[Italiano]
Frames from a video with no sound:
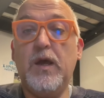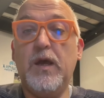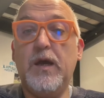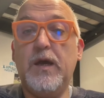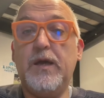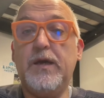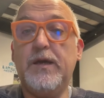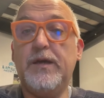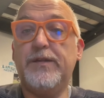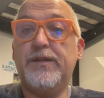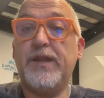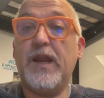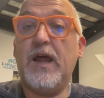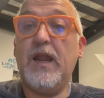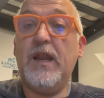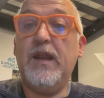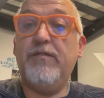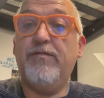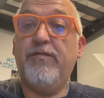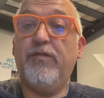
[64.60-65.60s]
eh, tra
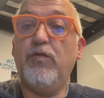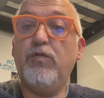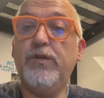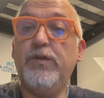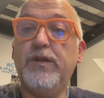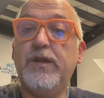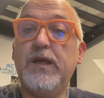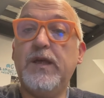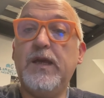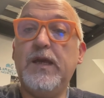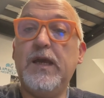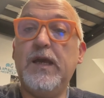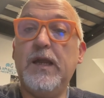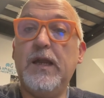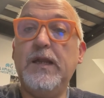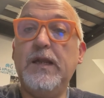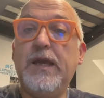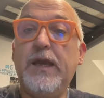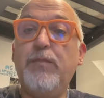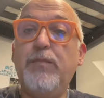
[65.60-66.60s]
le fonti,
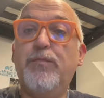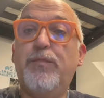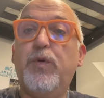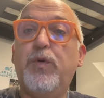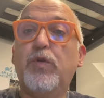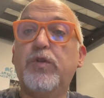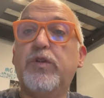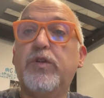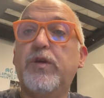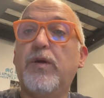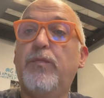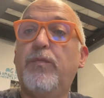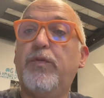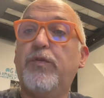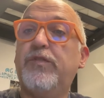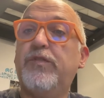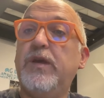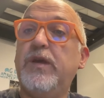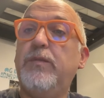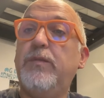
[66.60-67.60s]
gli input
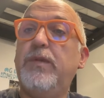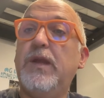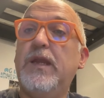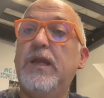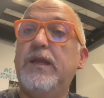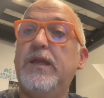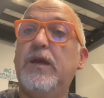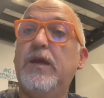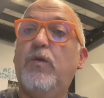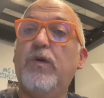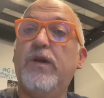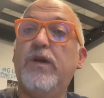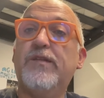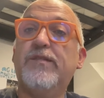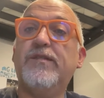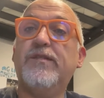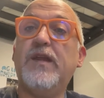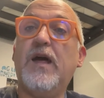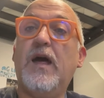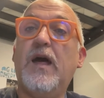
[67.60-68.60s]
possibili di
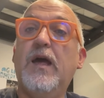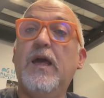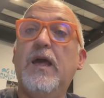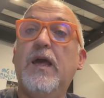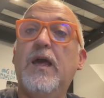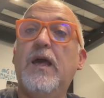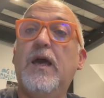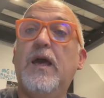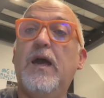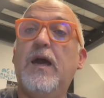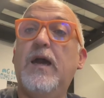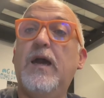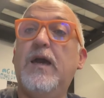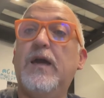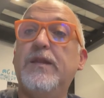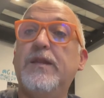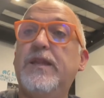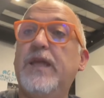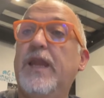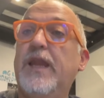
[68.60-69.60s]
questa
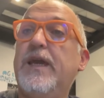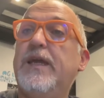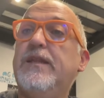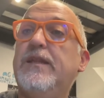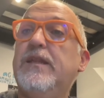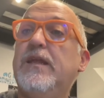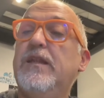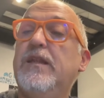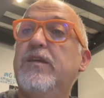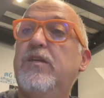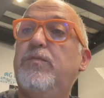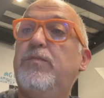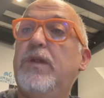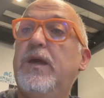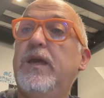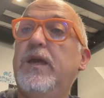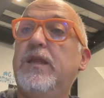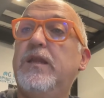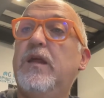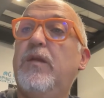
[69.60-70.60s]
eh, diretta,
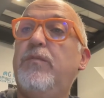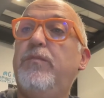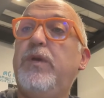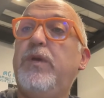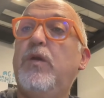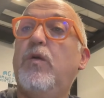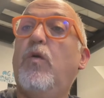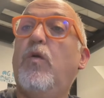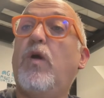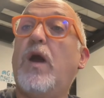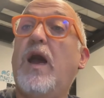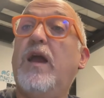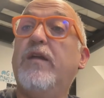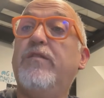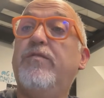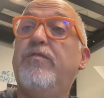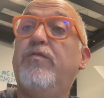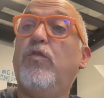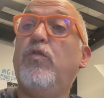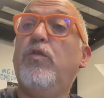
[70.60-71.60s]
display del mio
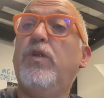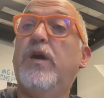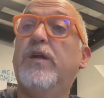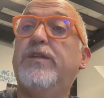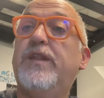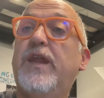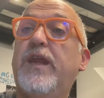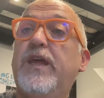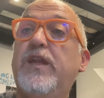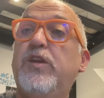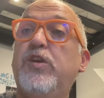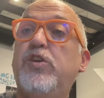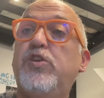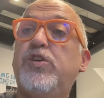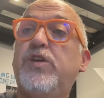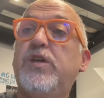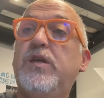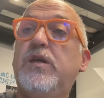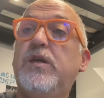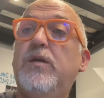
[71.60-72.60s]
iPhone
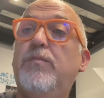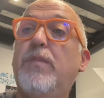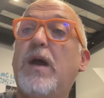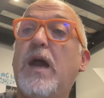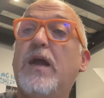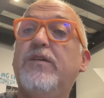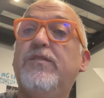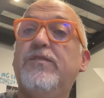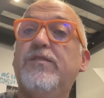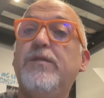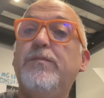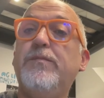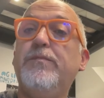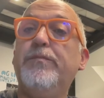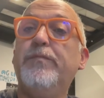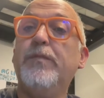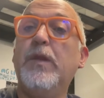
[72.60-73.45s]
13 Max.